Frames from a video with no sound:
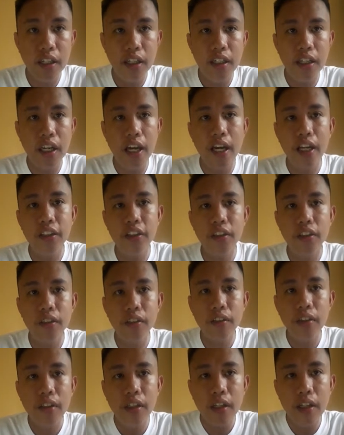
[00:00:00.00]
Na ang,
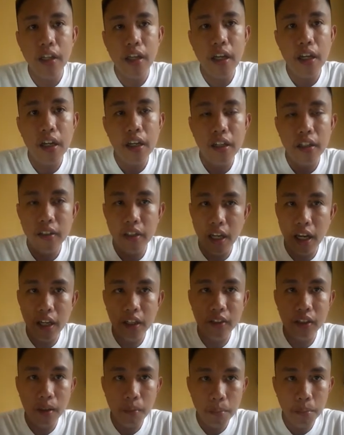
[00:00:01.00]
na
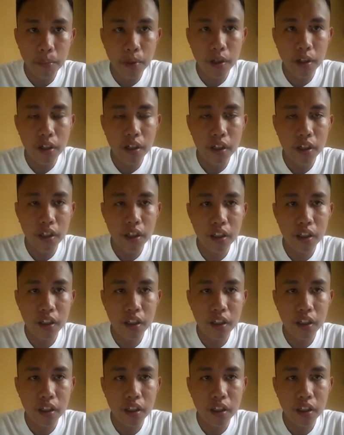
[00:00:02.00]
ang number,